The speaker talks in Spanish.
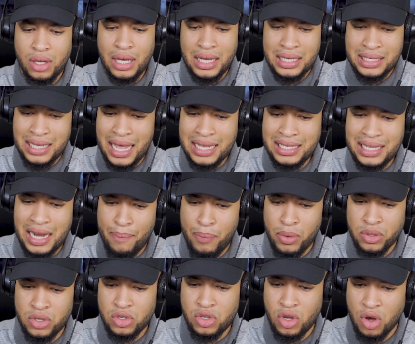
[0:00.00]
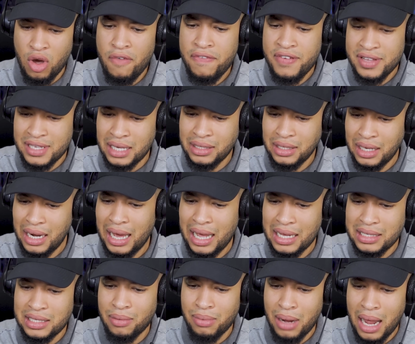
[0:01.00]
¿Esa es la posición oficial de la
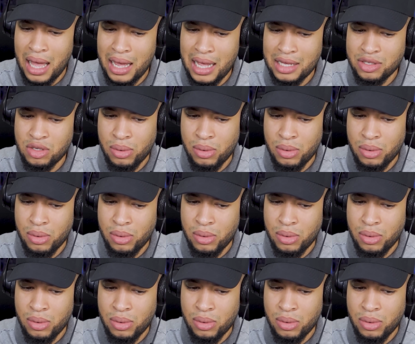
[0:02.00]
Casa Blanca